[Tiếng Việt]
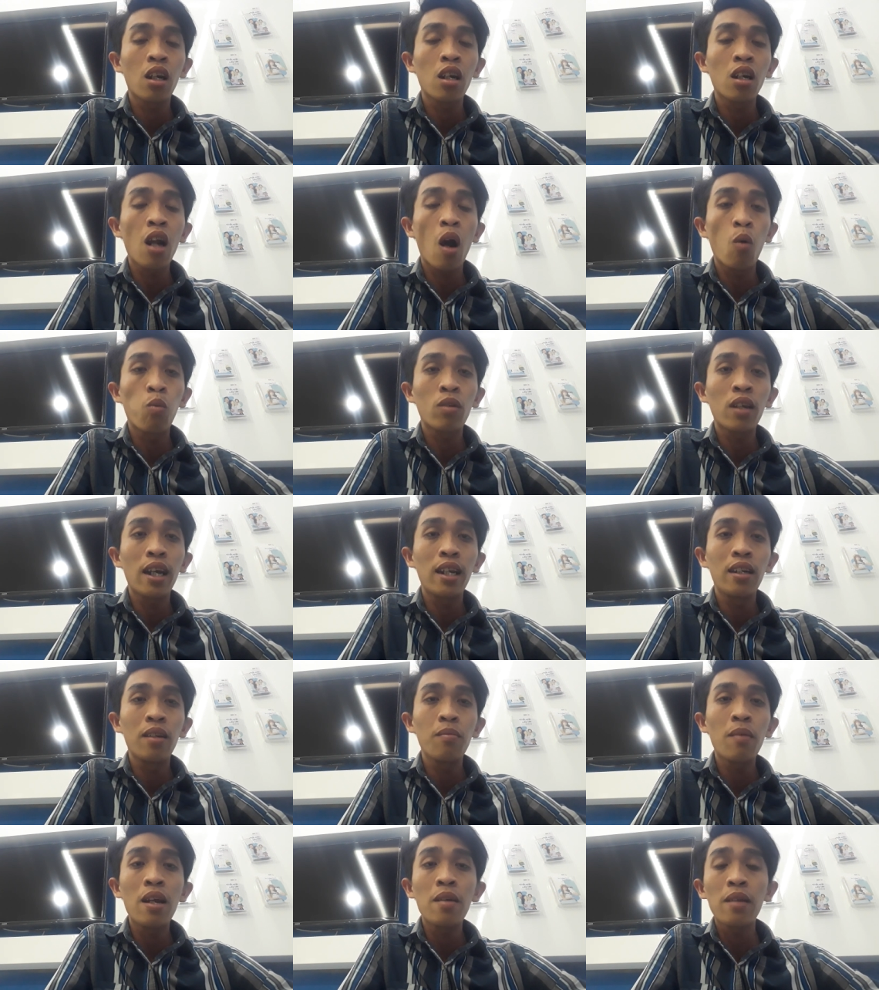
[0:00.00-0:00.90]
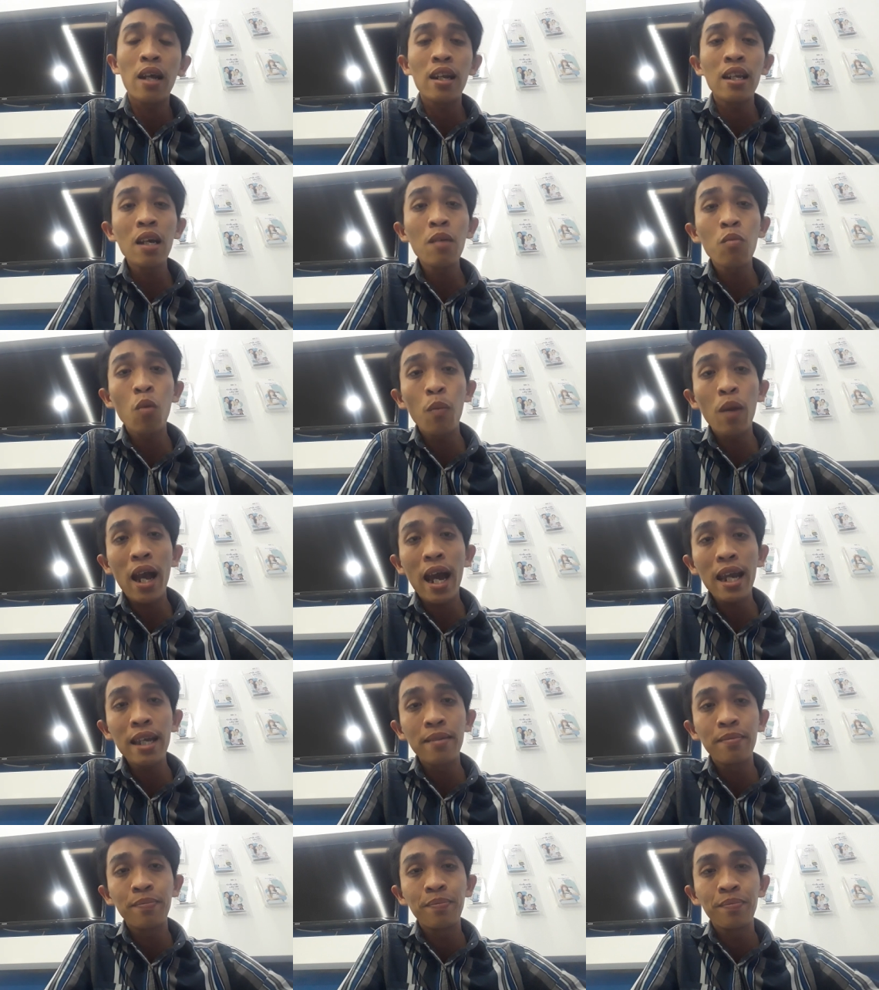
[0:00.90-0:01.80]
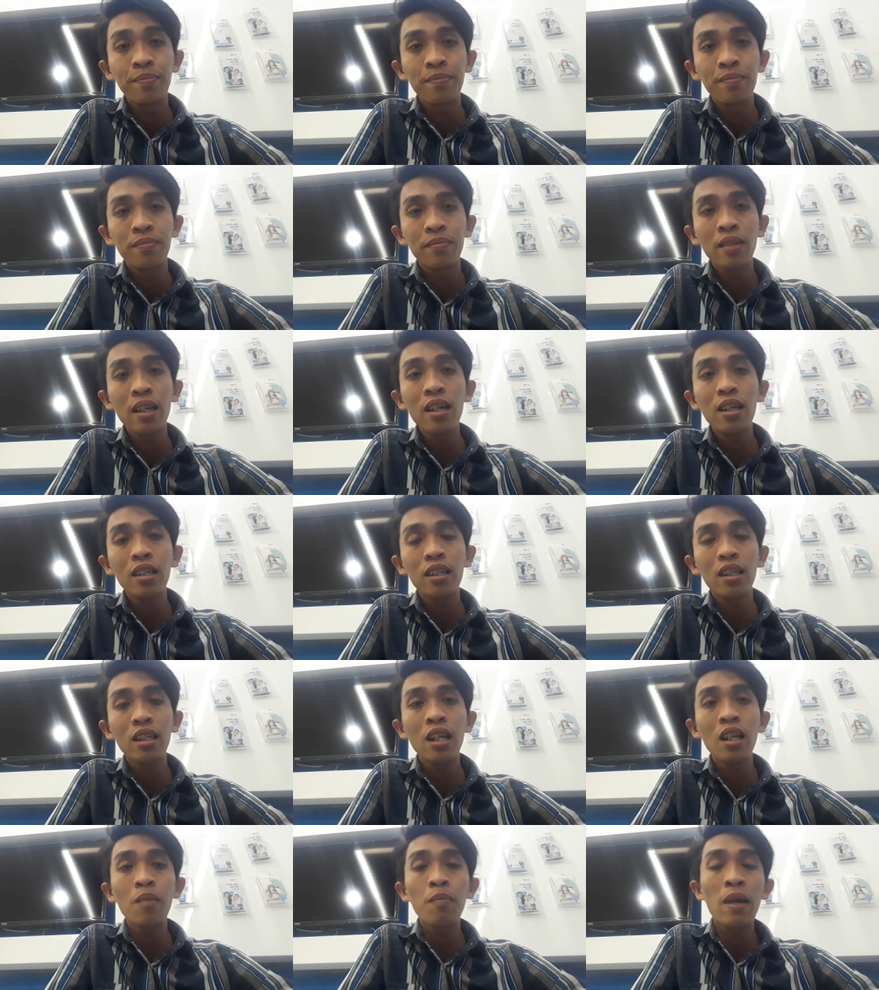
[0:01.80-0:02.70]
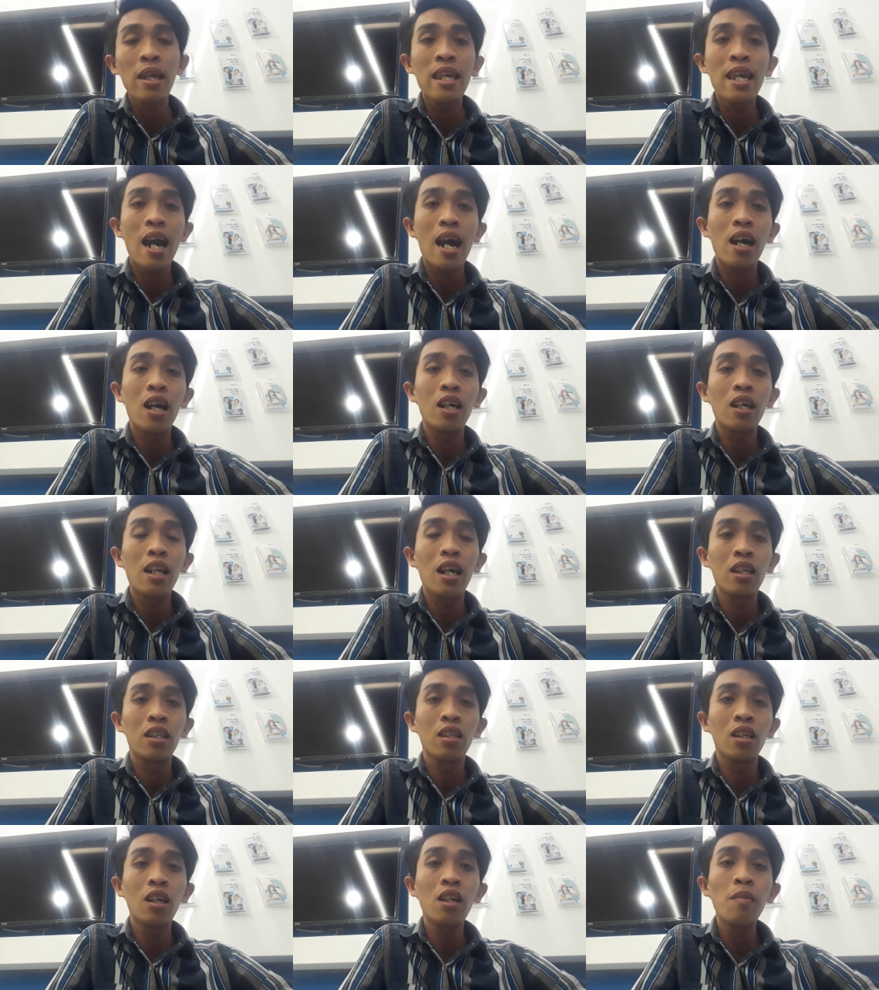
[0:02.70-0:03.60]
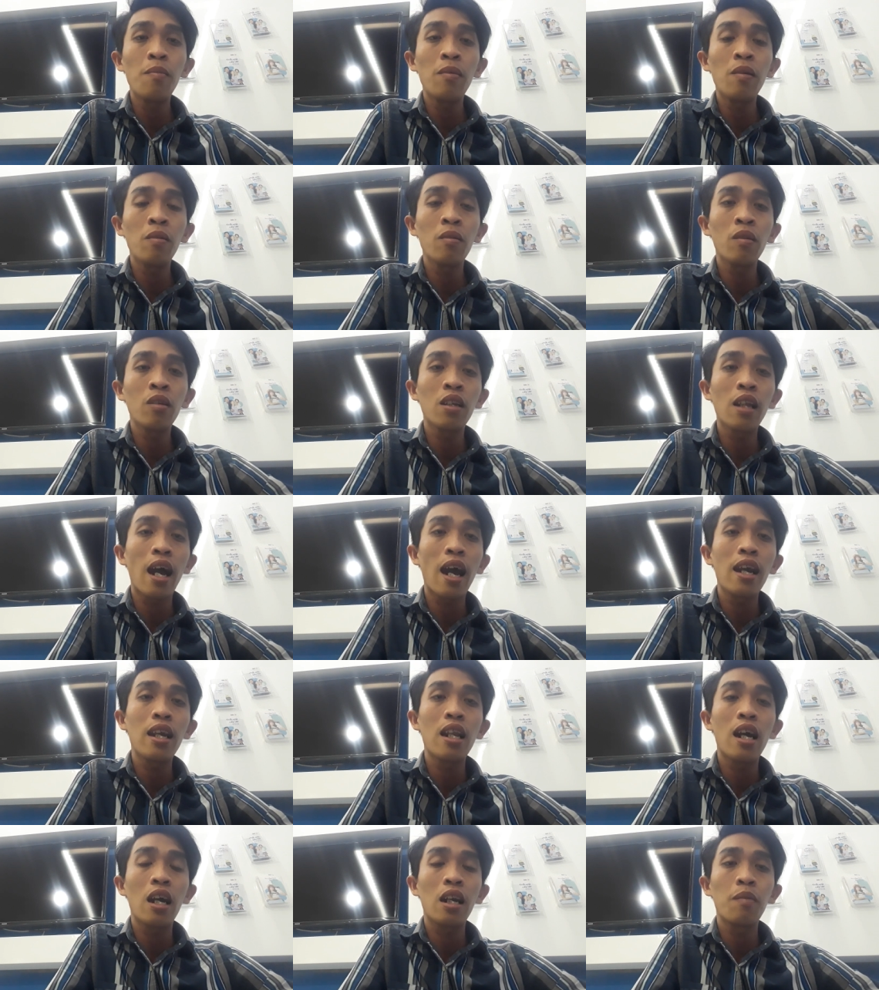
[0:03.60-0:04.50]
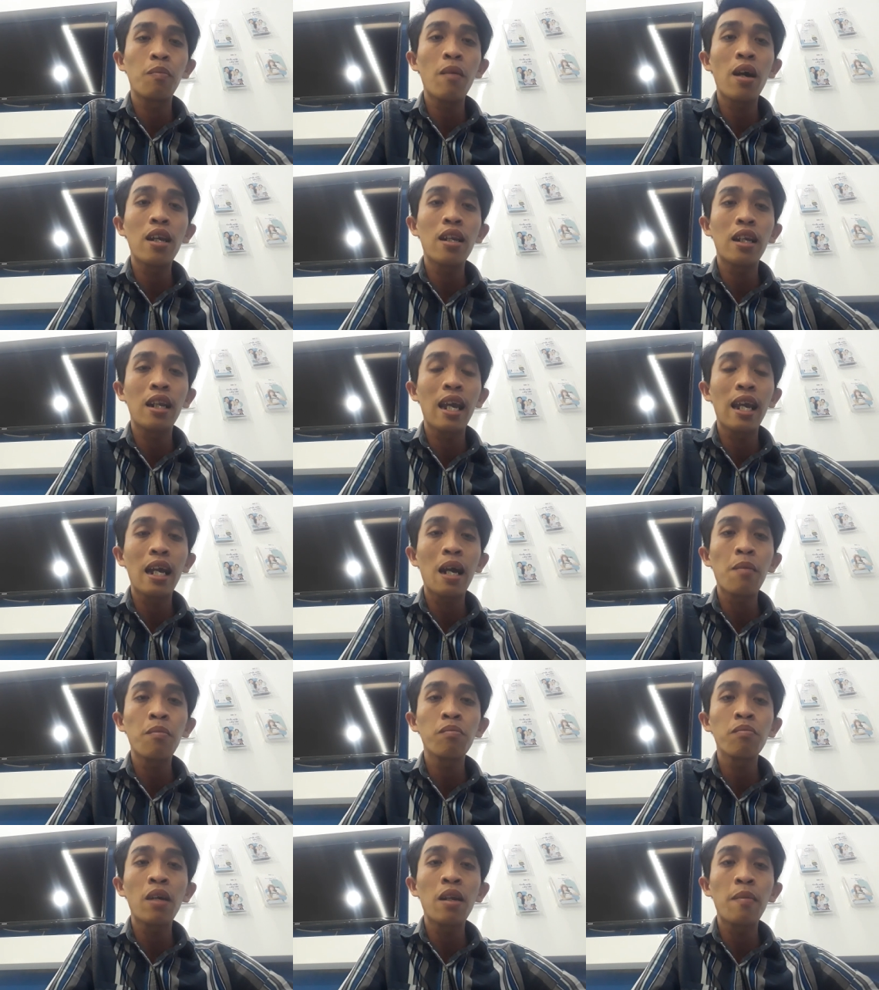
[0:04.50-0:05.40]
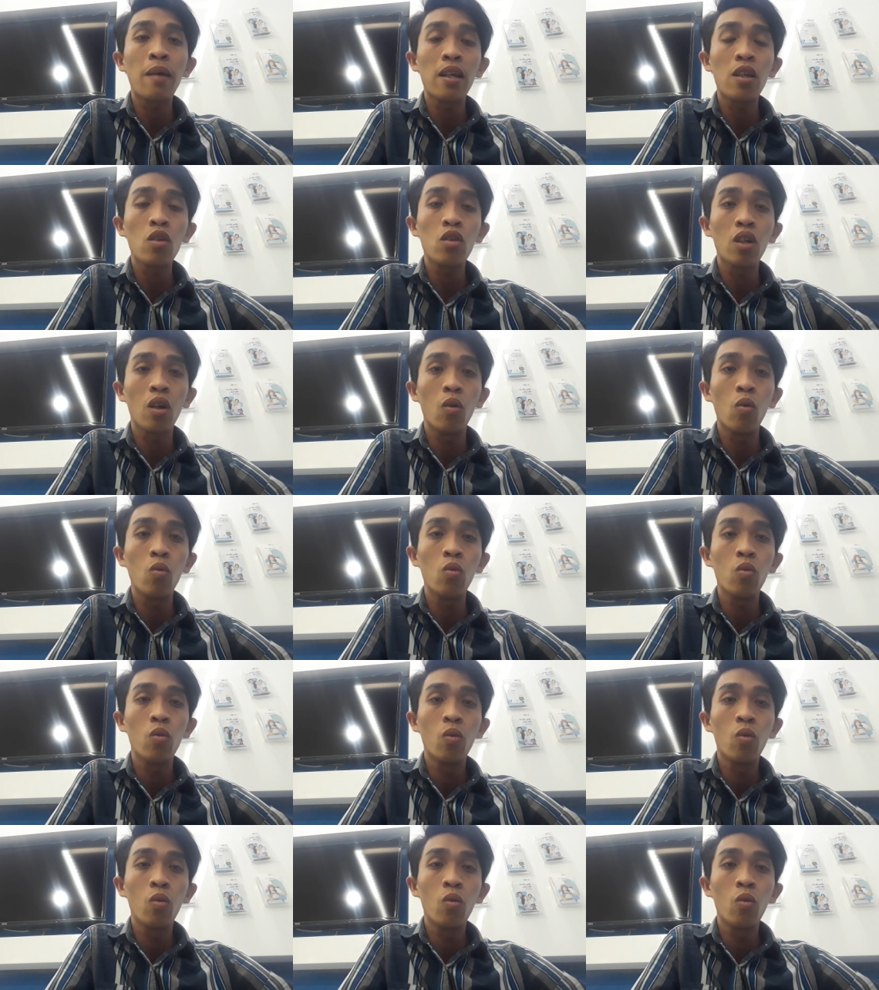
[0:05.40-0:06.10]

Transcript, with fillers: đồng tình bên tỉnh đất bồng lai bây giờ là sửa lại là bên là thiền âm bên bà vũ trụ